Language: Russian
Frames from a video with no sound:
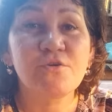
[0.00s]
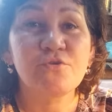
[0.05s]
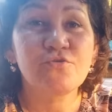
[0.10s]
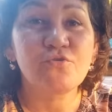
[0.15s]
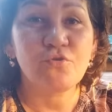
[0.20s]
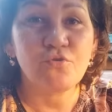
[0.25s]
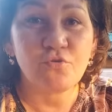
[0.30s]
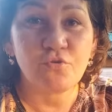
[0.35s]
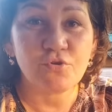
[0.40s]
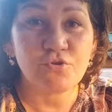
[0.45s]

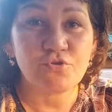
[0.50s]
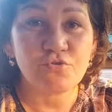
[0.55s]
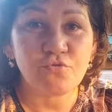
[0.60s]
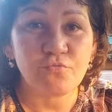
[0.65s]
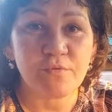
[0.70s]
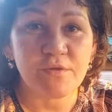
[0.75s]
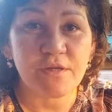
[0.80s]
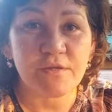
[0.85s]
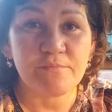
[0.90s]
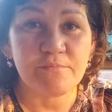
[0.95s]
Кто хочет
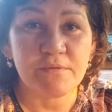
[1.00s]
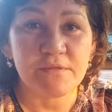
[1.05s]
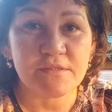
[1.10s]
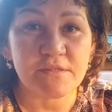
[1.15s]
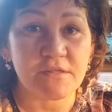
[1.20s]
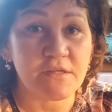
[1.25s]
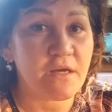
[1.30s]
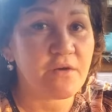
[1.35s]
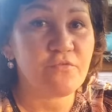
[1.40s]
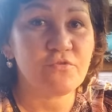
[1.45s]
умереть
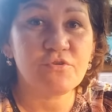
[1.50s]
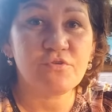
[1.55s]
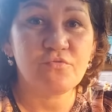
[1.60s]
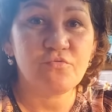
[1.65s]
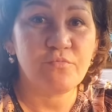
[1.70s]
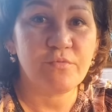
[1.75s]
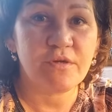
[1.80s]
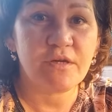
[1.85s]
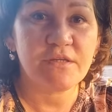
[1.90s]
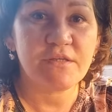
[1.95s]
быстро? Я вот
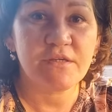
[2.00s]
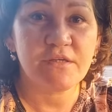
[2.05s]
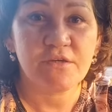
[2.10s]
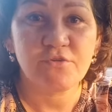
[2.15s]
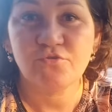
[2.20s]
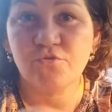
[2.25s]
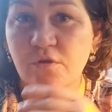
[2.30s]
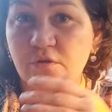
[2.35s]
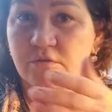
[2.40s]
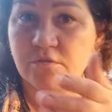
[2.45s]
умирать не
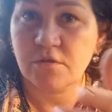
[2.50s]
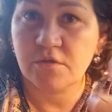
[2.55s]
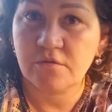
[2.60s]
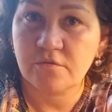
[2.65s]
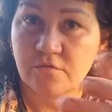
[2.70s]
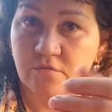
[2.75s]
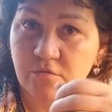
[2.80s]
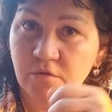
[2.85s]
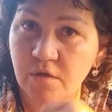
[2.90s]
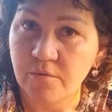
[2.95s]
хочу. Как,
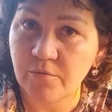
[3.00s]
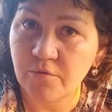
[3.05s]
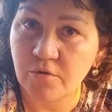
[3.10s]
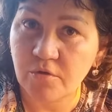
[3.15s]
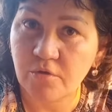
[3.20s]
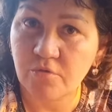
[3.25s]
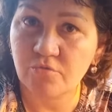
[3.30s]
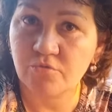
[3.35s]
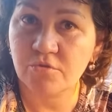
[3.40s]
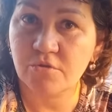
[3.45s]
кстати, камера
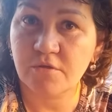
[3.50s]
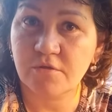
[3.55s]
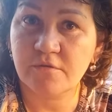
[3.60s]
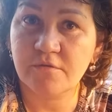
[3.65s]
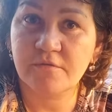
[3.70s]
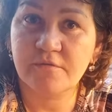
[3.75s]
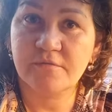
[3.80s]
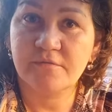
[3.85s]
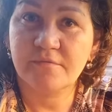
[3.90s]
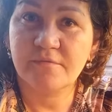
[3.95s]
хорошая, да?
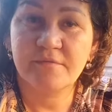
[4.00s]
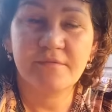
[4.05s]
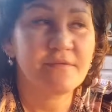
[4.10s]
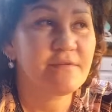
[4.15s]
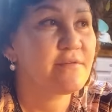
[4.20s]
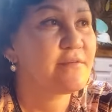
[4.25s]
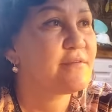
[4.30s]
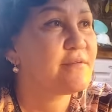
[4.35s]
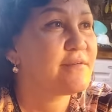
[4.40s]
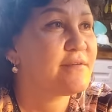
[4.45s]
Угу.
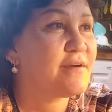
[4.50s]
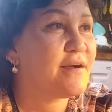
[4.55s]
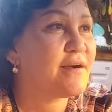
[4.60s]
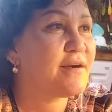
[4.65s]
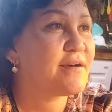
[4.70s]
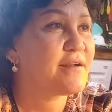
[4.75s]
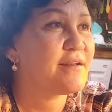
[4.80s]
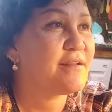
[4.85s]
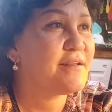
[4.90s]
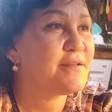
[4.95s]

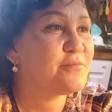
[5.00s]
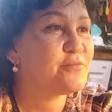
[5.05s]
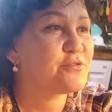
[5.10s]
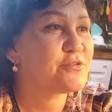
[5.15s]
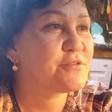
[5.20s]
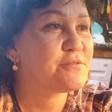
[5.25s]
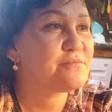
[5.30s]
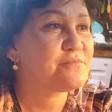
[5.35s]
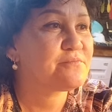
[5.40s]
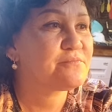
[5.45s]
Охранять
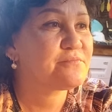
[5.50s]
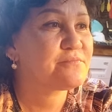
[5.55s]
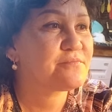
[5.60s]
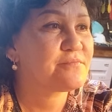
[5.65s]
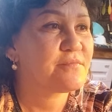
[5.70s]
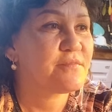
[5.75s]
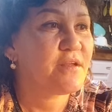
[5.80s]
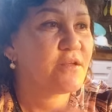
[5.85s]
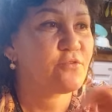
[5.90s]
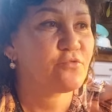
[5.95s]
можно.
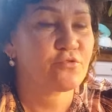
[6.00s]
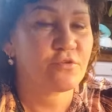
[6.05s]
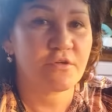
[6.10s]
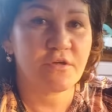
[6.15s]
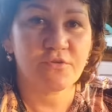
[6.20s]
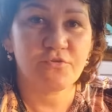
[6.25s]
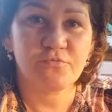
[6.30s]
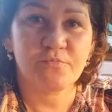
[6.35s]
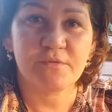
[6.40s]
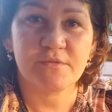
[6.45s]
Я тоже
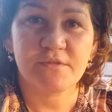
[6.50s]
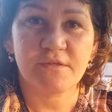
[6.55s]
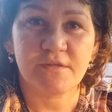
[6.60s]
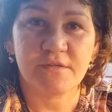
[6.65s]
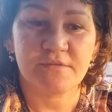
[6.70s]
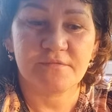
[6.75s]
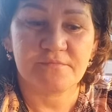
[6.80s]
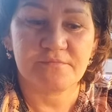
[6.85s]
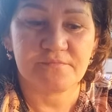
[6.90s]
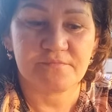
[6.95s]
хочу
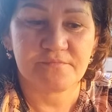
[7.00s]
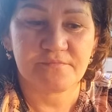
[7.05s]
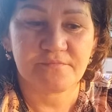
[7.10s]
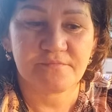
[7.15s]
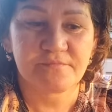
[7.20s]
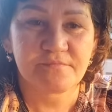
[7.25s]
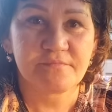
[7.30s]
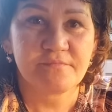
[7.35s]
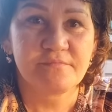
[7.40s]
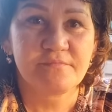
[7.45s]
поставить.
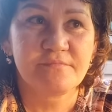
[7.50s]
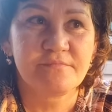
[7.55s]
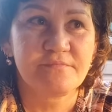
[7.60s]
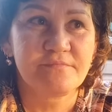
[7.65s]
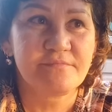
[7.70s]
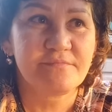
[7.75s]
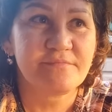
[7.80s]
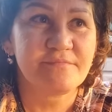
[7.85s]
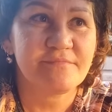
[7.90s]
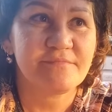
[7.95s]

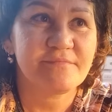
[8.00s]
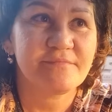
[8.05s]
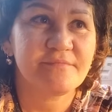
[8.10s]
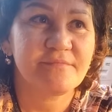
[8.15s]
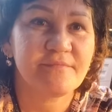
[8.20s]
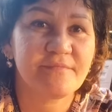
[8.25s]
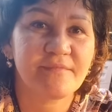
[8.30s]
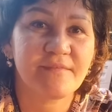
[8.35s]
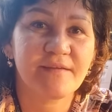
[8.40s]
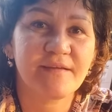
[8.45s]
Про
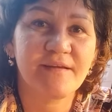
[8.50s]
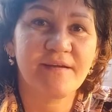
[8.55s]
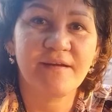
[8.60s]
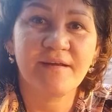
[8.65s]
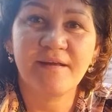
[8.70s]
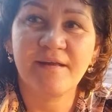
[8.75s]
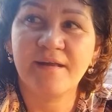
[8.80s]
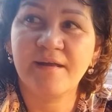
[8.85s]
страхи.